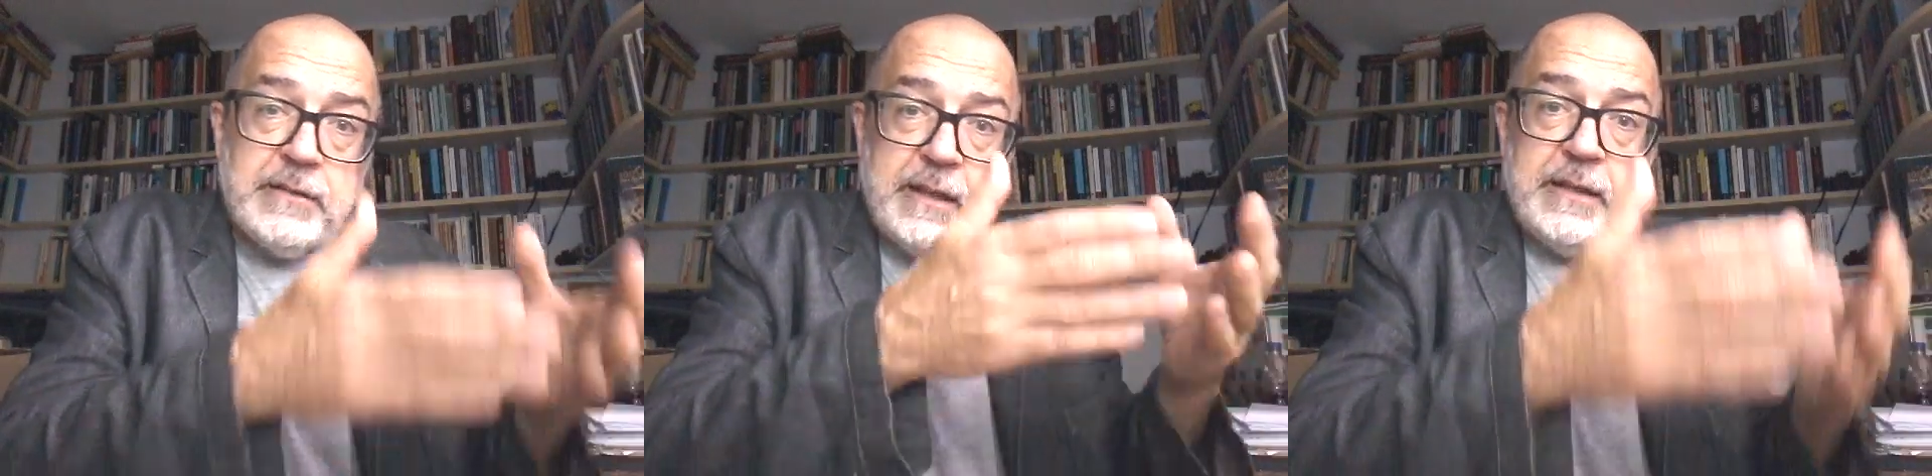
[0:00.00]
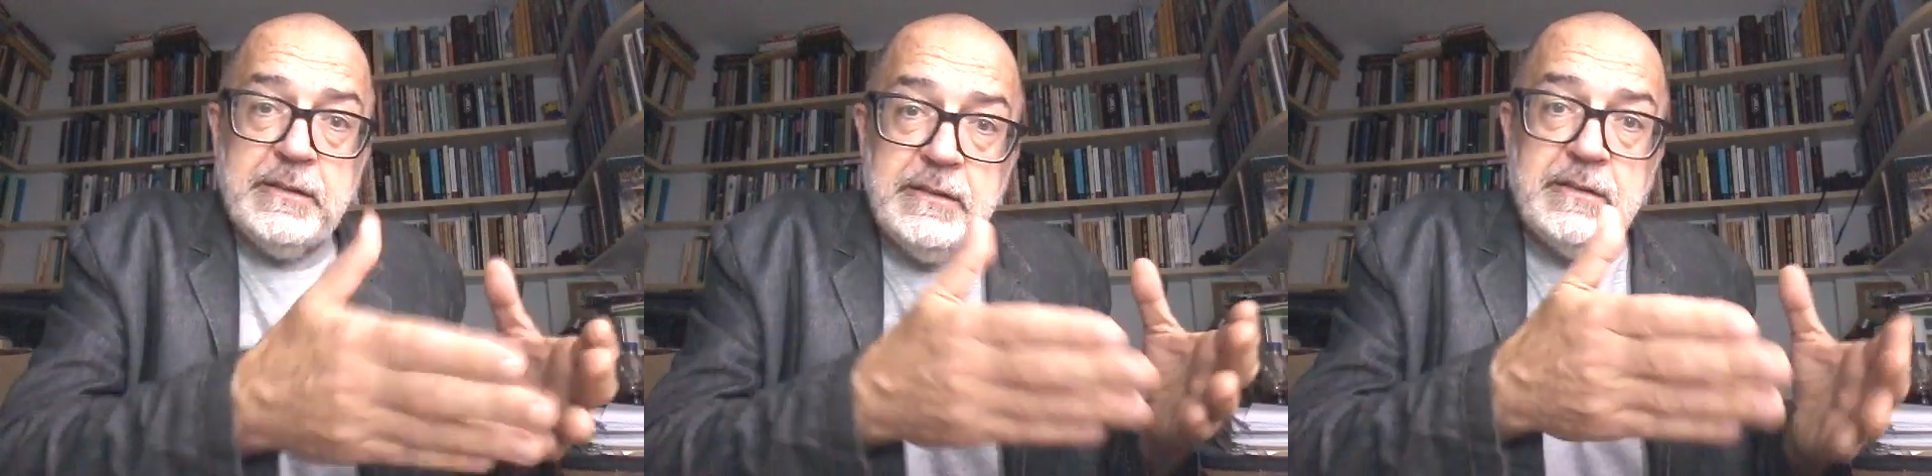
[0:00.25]

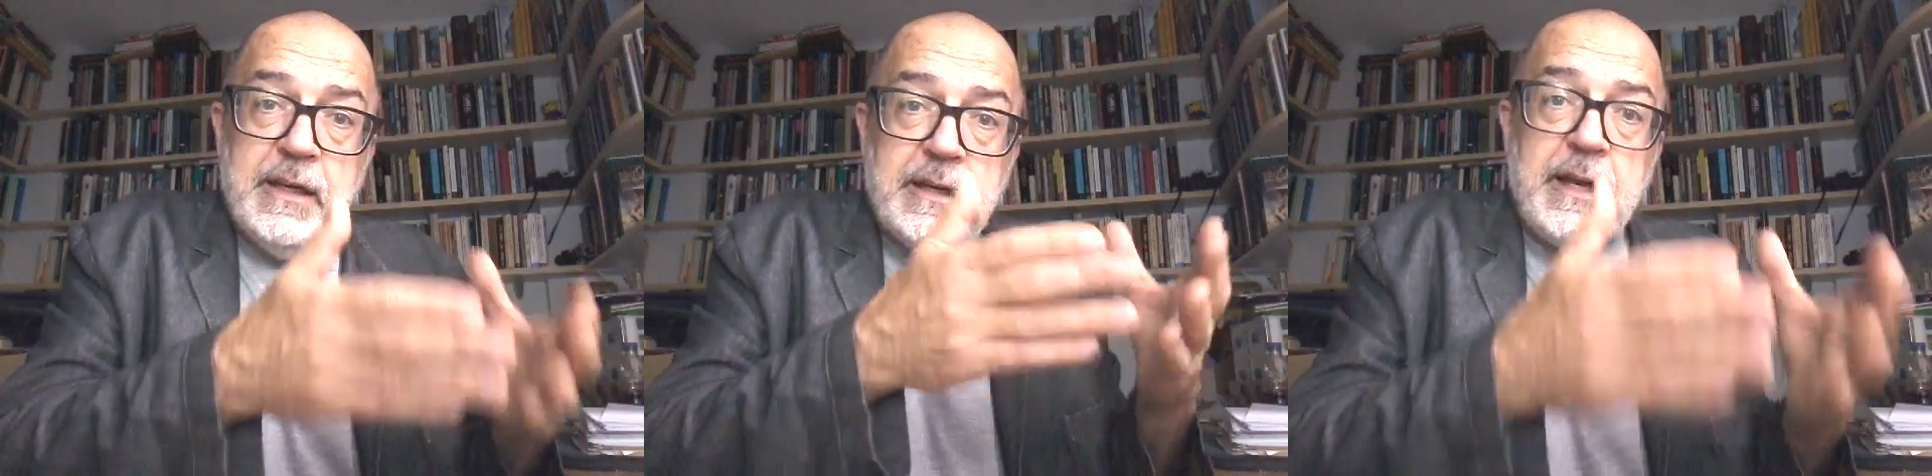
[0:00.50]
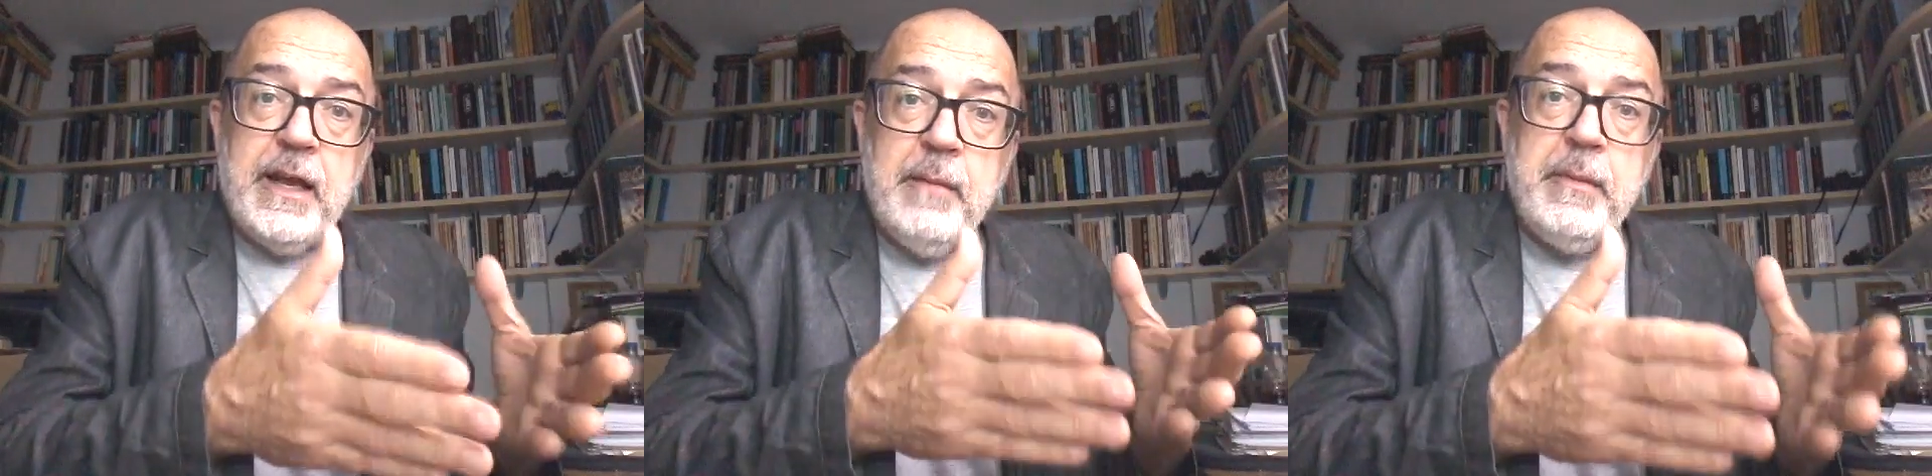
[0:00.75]
tem que dizer
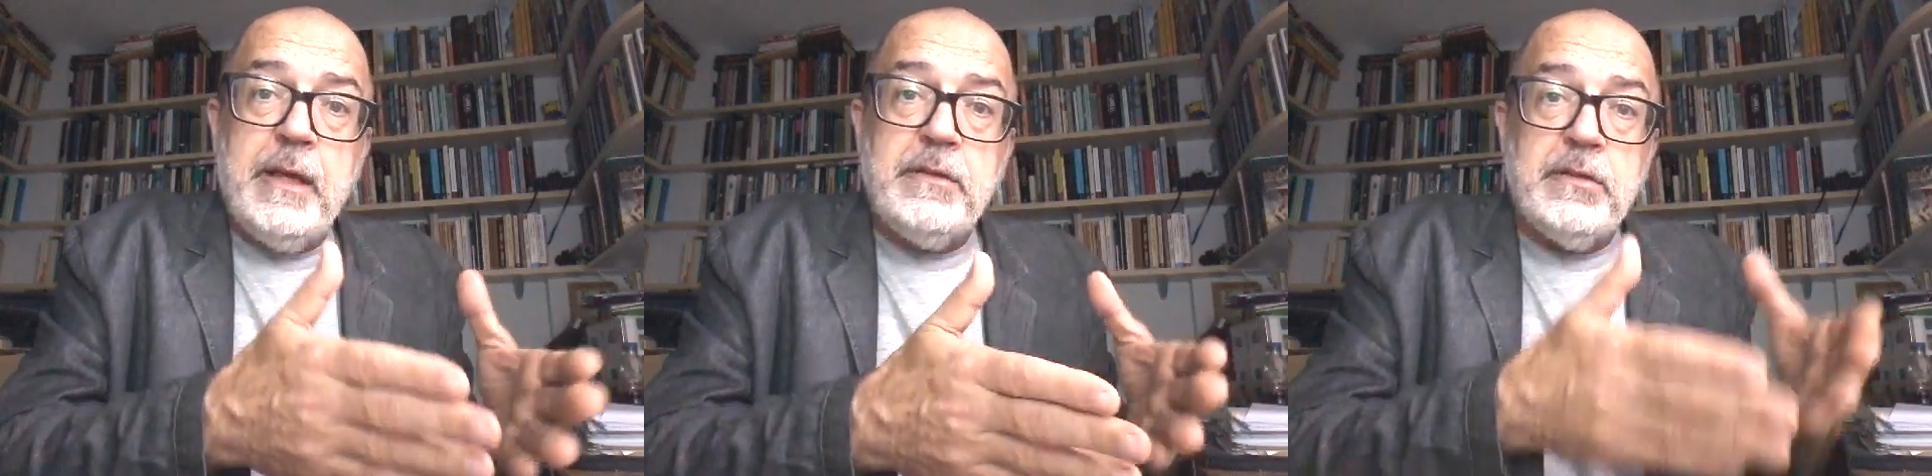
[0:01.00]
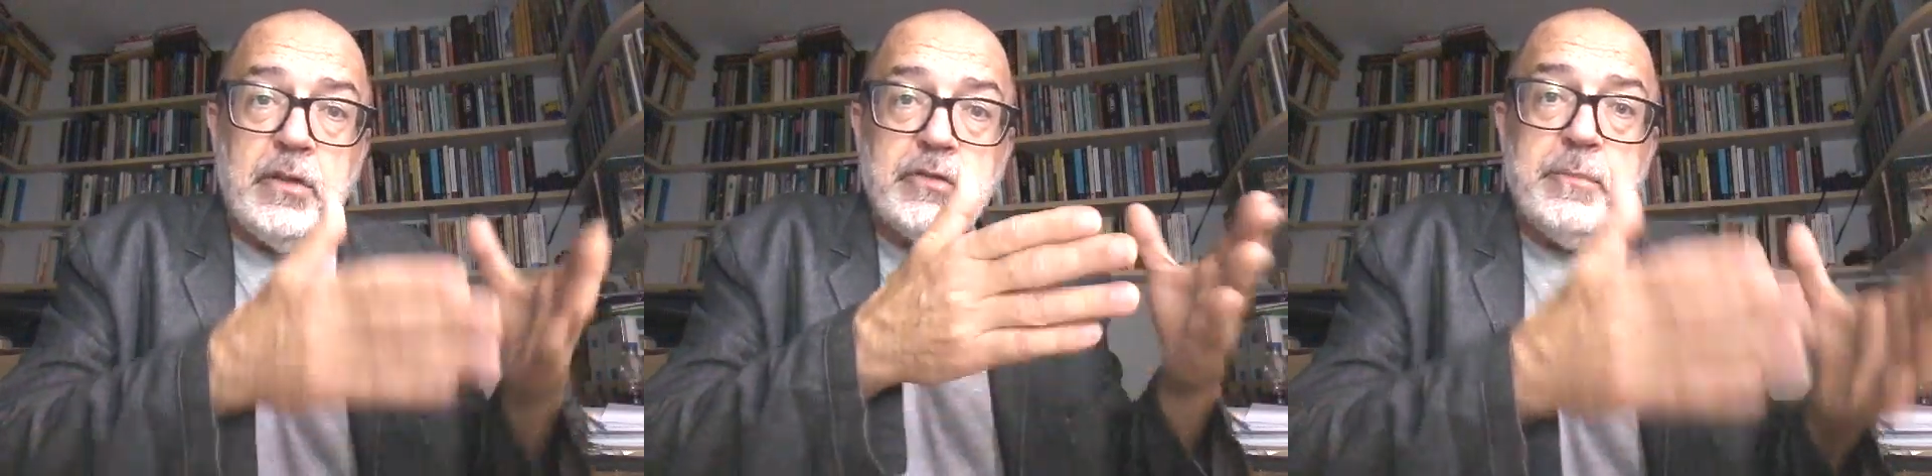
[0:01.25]

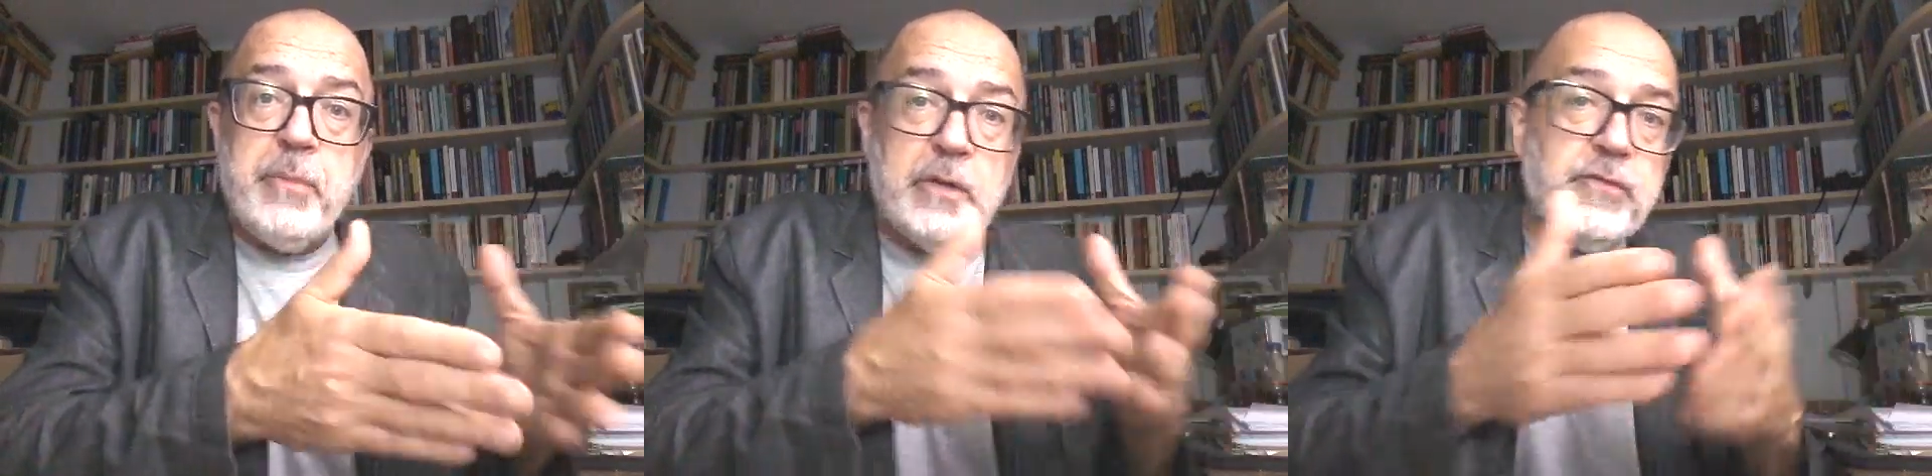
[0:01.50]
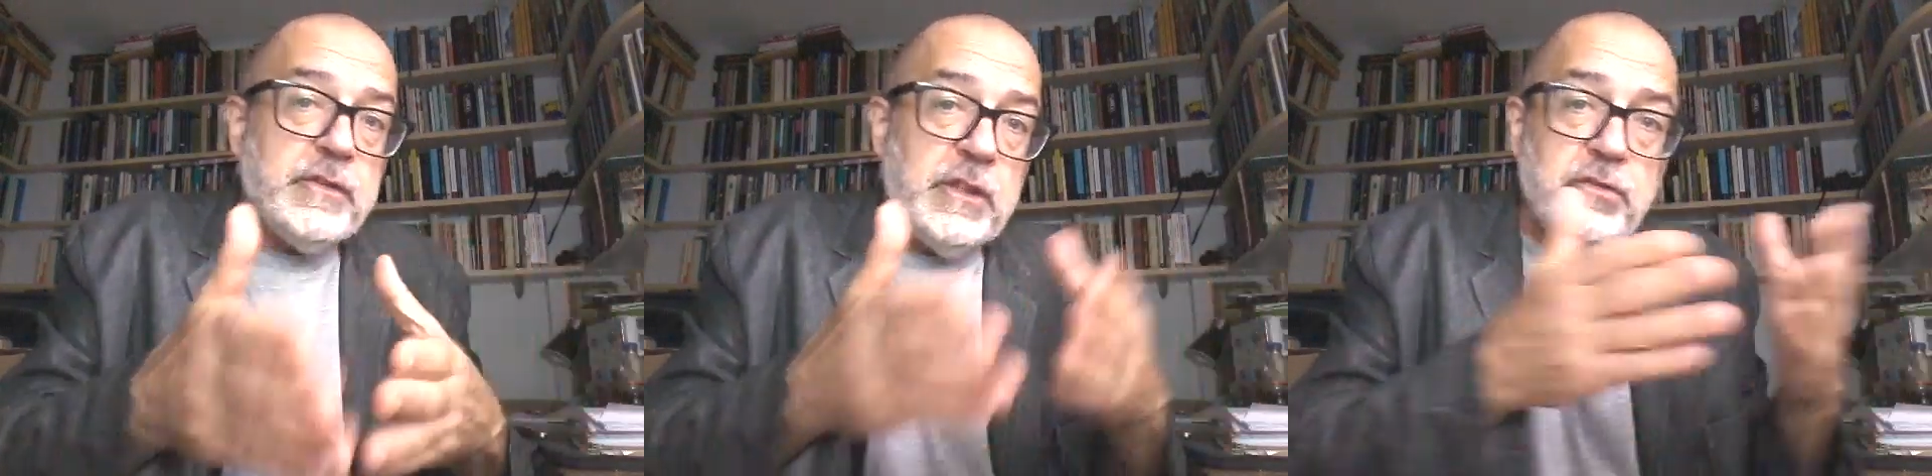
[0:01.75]
claramente, não se
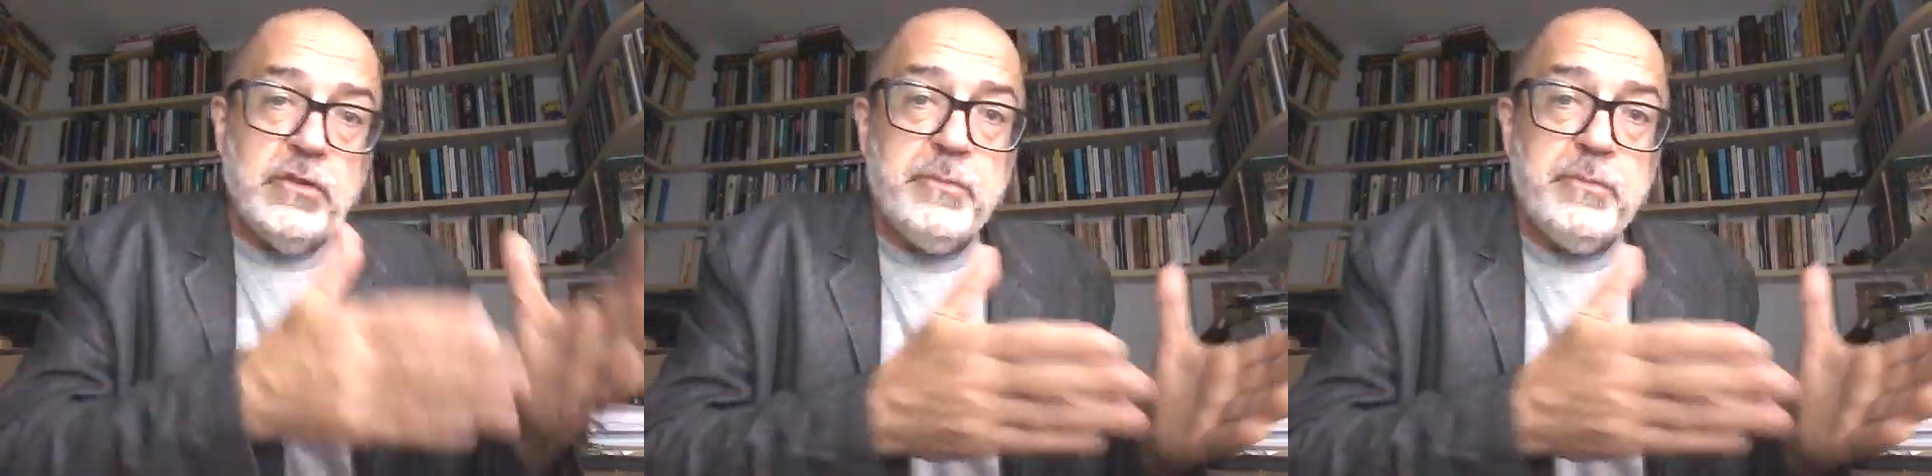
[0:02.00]
pode fazer isso,